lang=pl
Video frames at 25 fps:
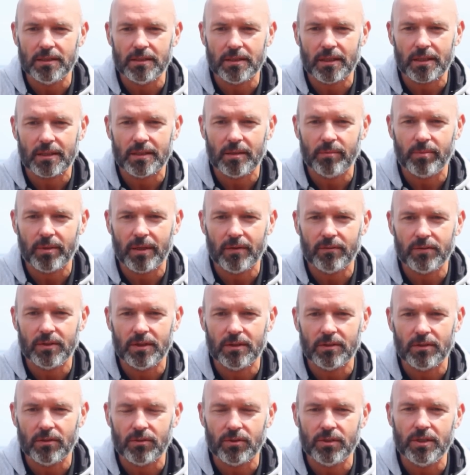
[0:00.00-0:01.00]
I tak
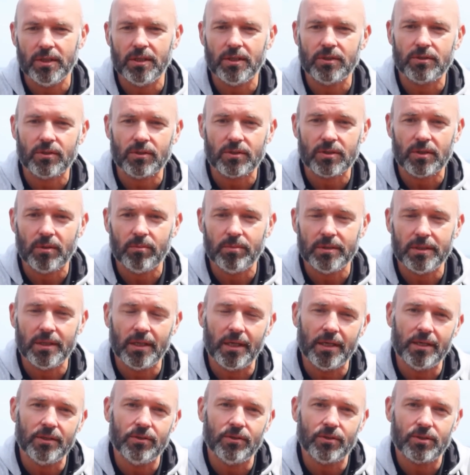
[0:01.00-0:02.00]
naprawdę no, nie jest osobny,
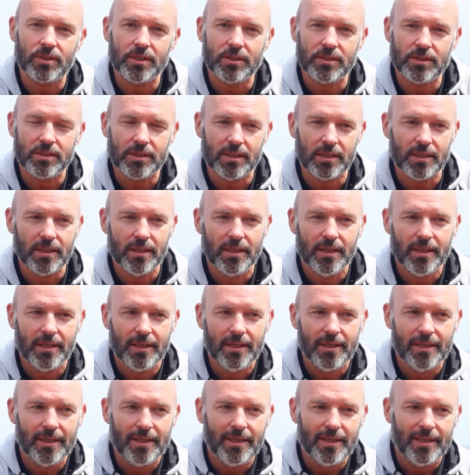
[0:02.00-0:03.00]
a jednocześnie
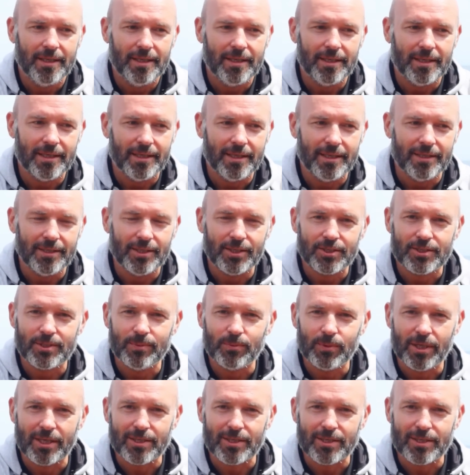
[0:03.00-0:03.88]
e, jest tym